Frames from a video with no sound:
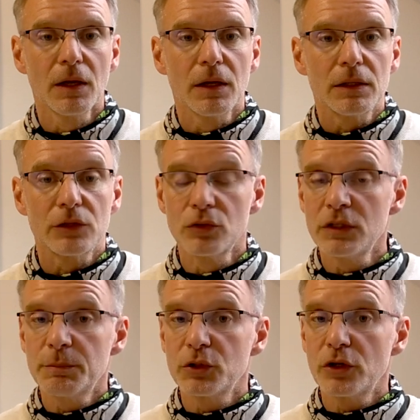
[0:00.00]

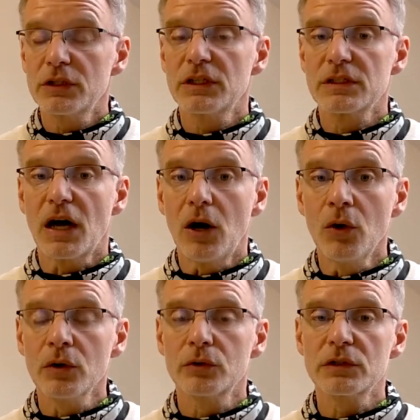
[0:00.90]
Natürlich bedeutet das
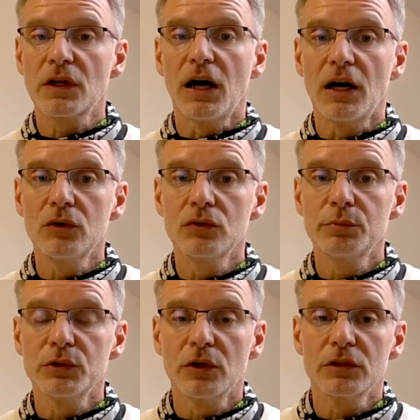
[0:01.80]
auch, ein größerer Akku
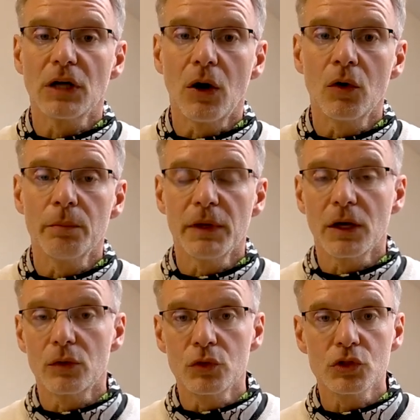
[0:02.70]
bedeutet auch mehr
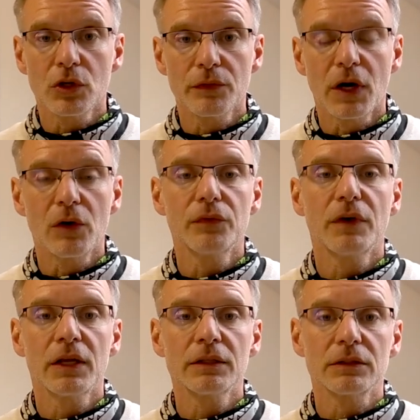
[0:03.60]

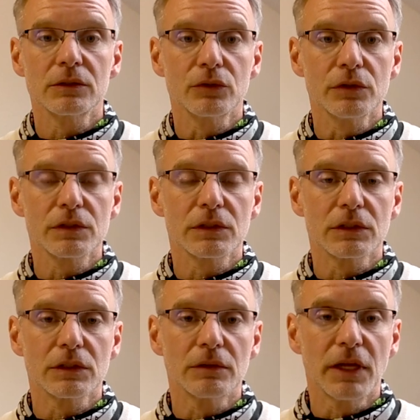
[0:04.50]
Rohstoffaufwand, eine
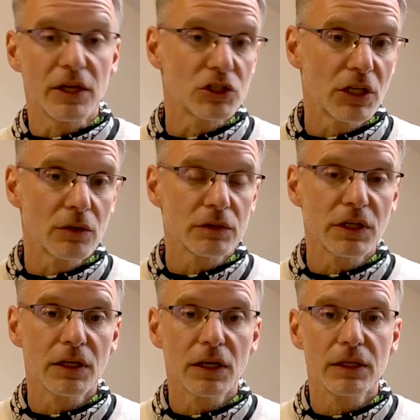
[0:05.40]
größere
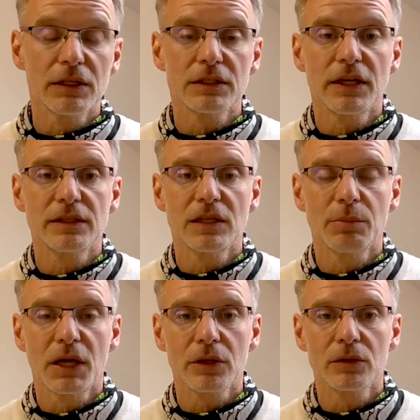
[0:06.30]
Herstellungsenergie. Das heißt, der
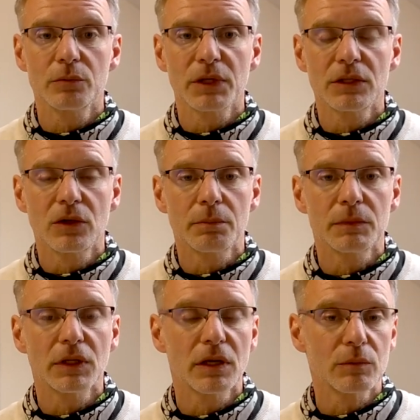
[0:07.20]
Plug-in-Hybrid kommt
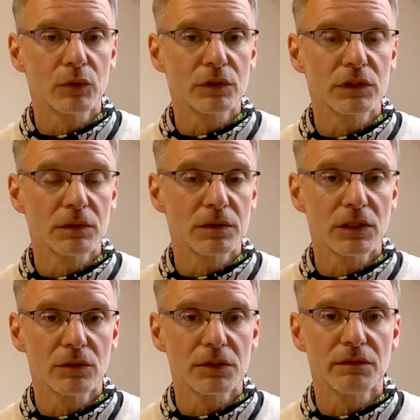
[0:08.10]
mit einem größeren
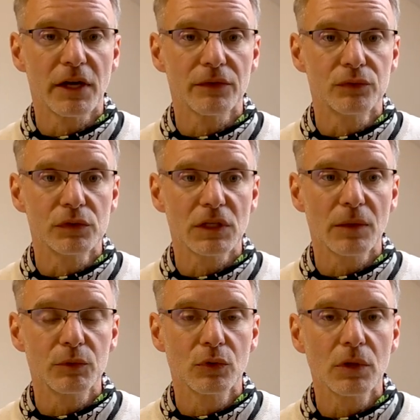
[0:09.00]

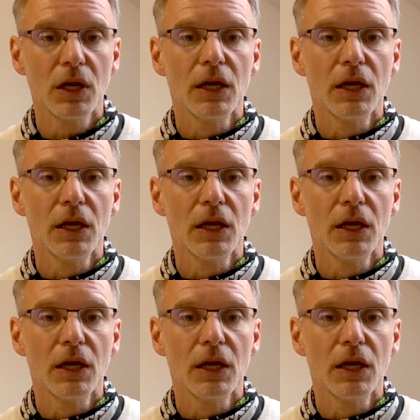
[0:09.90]
CO2-Fußabdruck,